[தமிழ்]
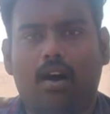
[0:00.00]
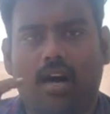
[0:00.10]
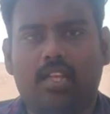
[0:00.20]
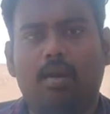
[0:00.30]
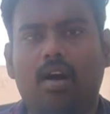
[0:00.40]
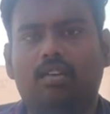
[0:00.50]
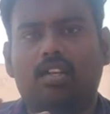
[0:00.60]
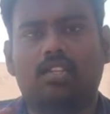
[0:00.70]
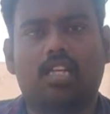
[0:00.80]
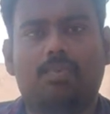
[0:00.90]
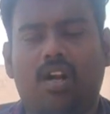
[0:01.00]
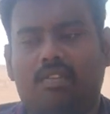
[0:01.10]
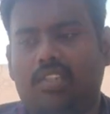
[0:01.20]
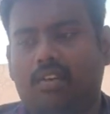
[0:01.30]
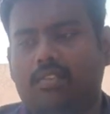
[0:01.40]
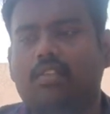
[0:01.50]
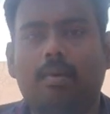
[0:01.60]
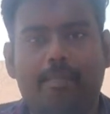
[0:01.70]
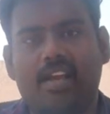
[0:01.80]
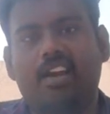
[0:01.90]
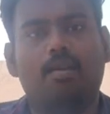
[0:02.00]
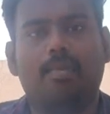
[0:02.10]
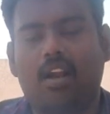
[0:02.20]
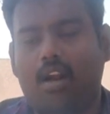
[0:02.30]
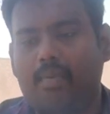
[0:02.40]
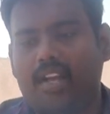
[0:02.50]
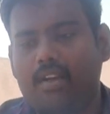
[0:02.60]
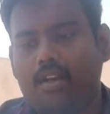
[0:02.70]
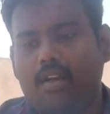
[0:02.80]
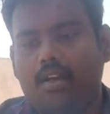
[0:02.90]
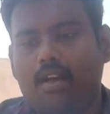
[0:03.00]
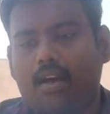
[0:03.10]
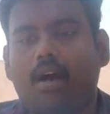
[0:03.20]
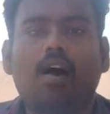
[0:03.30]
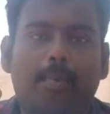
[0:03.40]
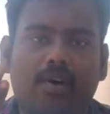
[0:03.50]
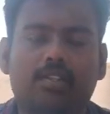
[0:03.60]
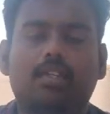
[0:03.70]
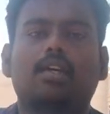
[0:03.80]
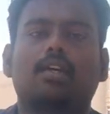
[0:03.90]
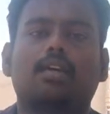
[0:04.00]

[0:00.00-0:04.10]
அதிகமாக வந்து டிஸ்கஸ் பண்ண விஷயம் வந்து இந்த பேரிடர் மேலாண்மை அப்புறம் வந்து